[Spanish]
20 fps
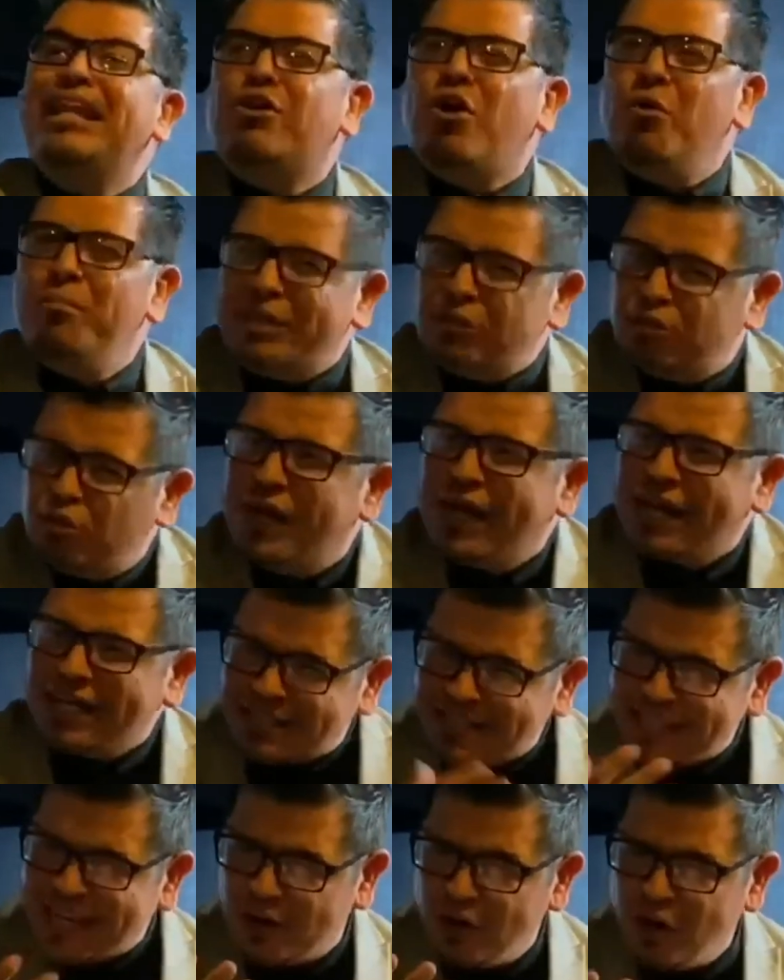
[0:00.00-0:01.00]
comer. ¿Tú
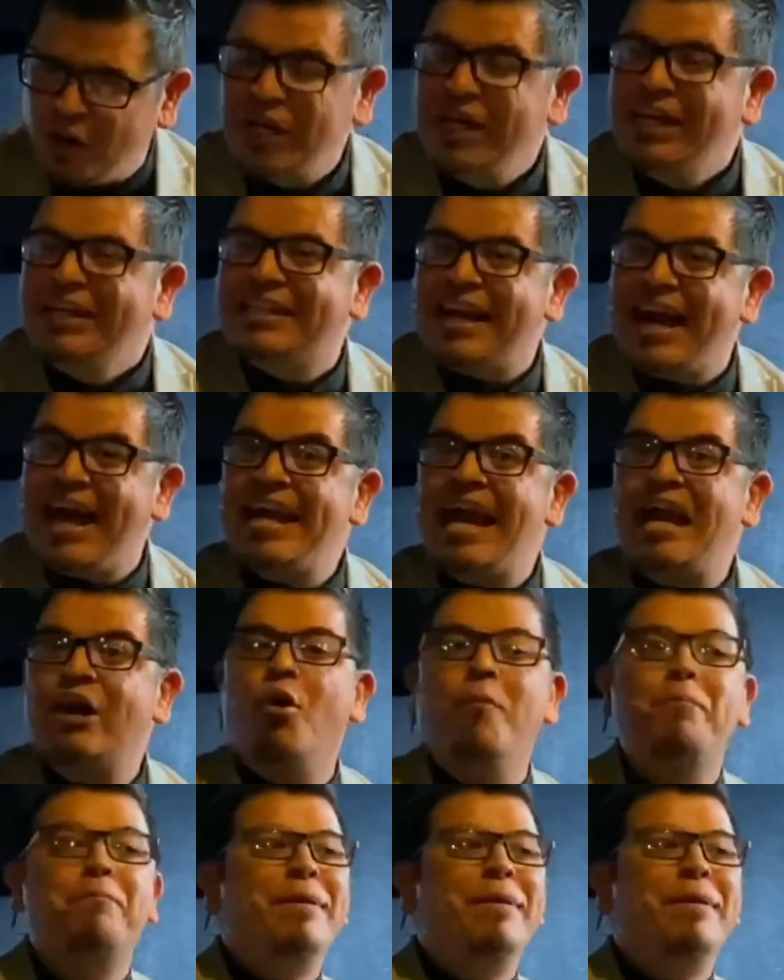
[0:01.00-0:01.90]
crees que no? Traían algo,